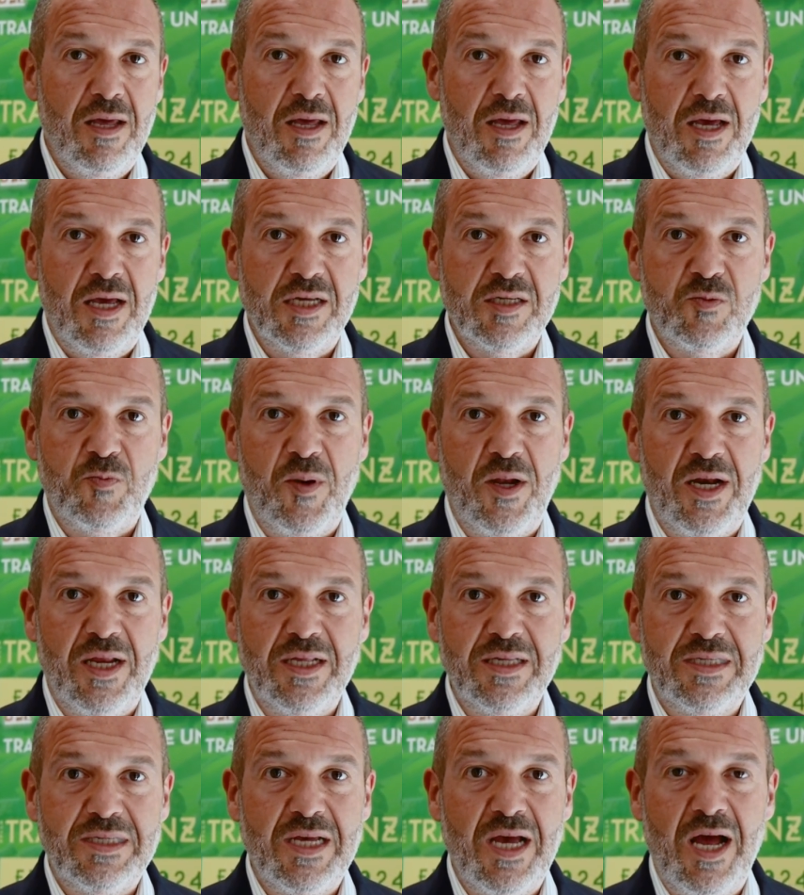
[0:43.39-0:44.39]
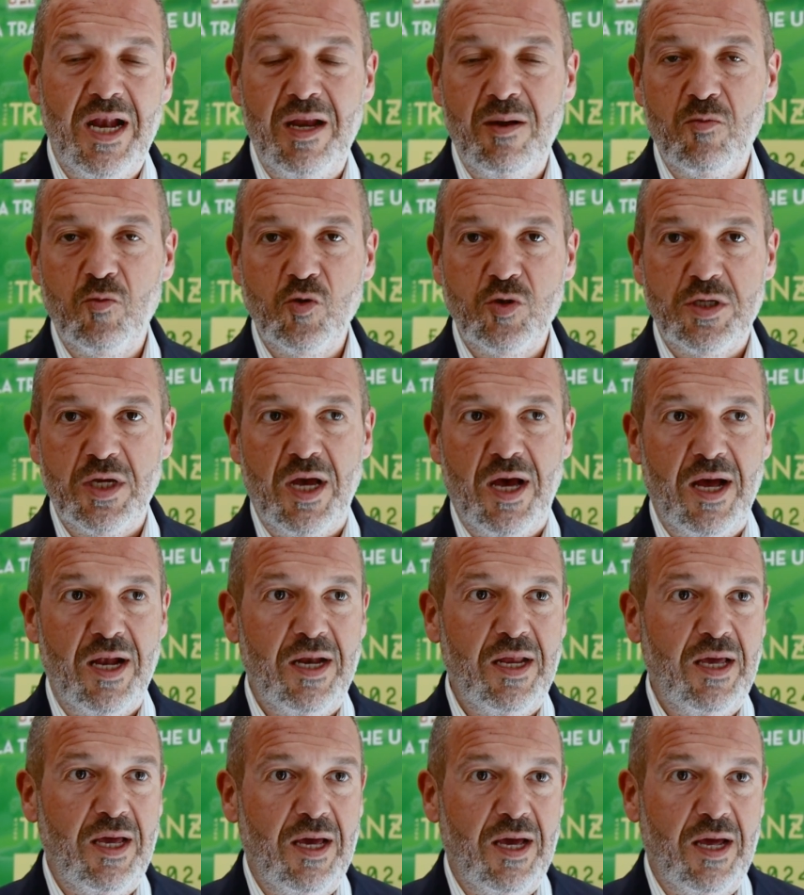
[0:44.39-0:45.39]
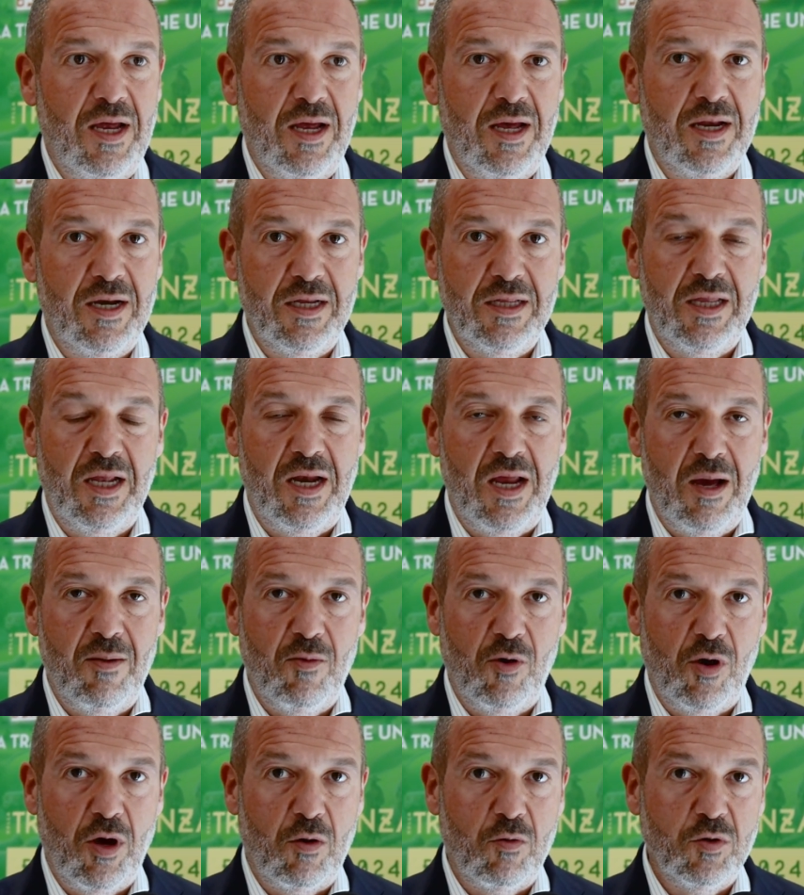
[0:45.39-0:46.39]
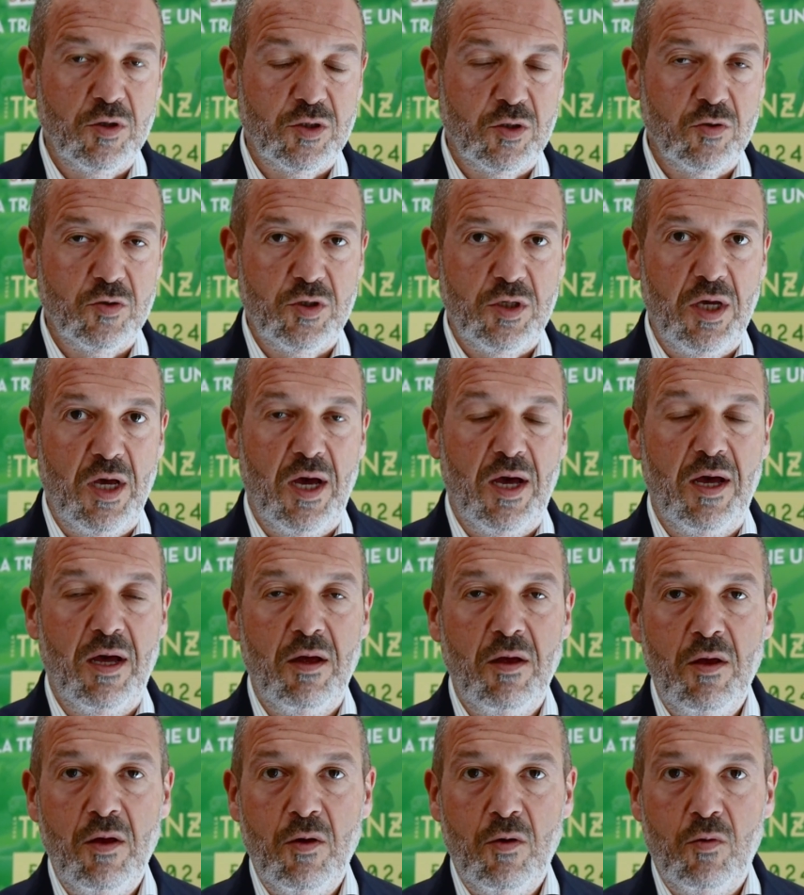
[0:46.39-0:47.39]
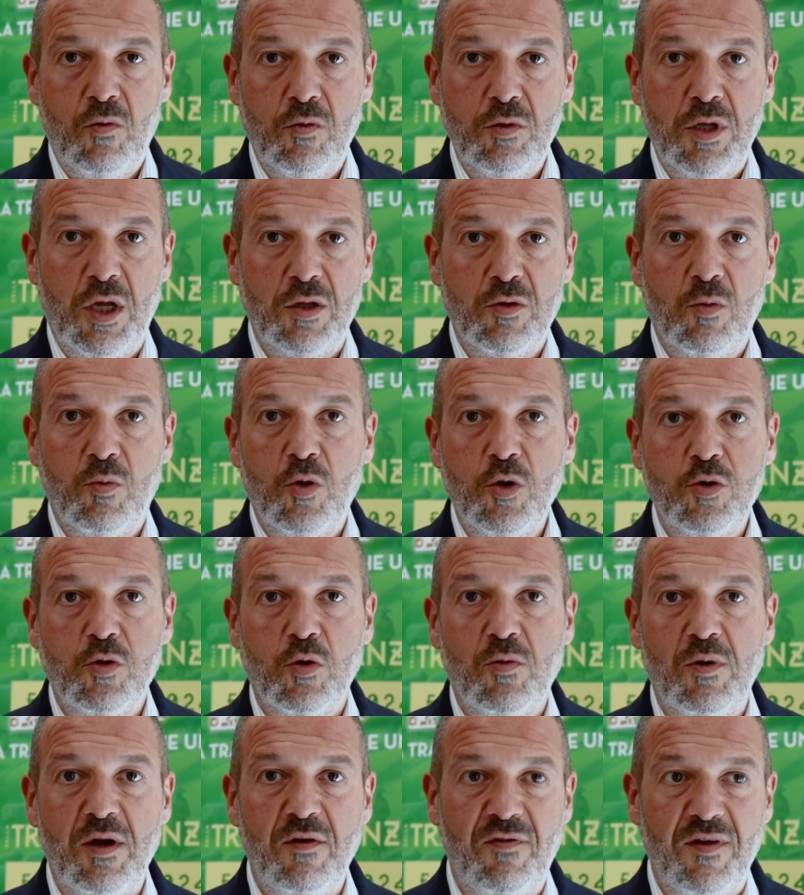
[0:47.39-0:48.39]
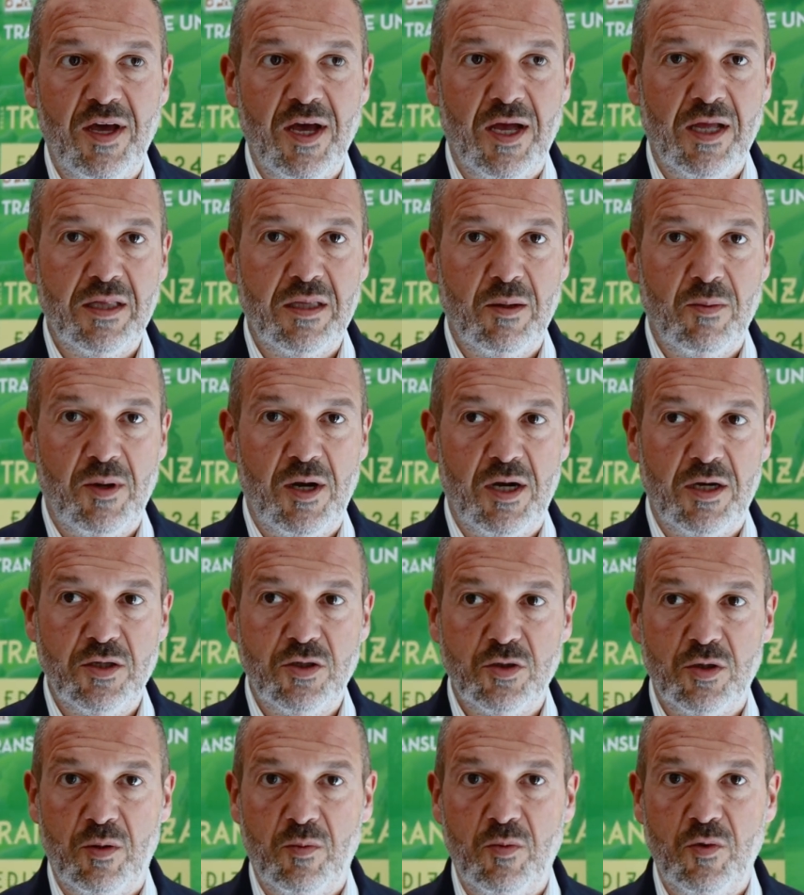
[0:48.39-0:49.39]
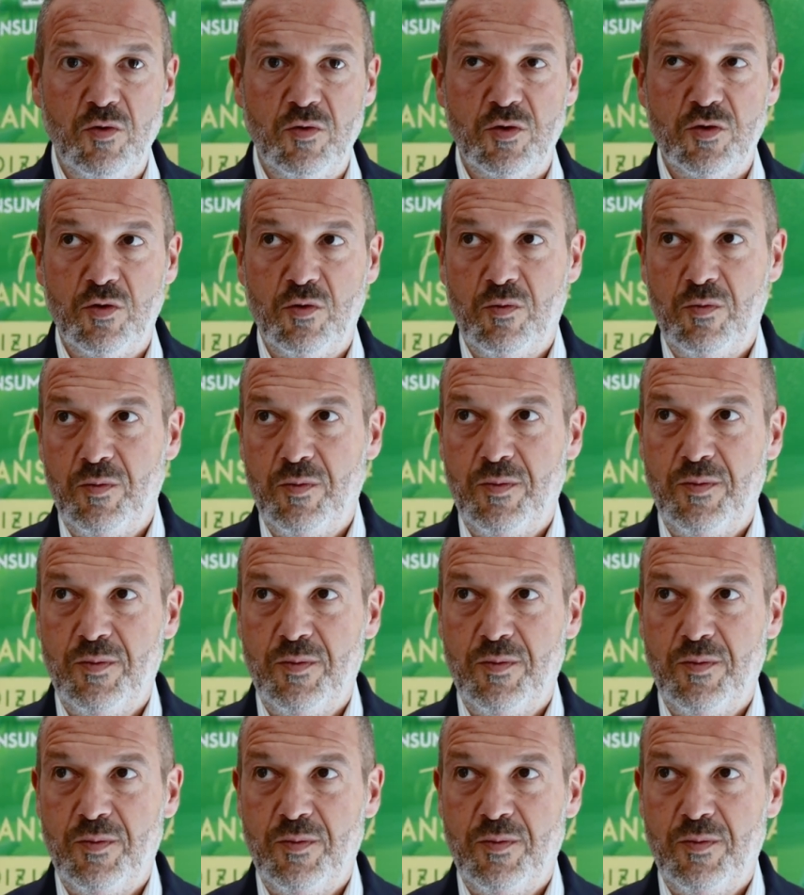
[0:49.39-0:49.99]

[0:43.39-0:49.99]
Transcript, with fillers: esperienziali e museali e riteniamo che questo sia un dato molto qualificante per la Regione Abruzzo.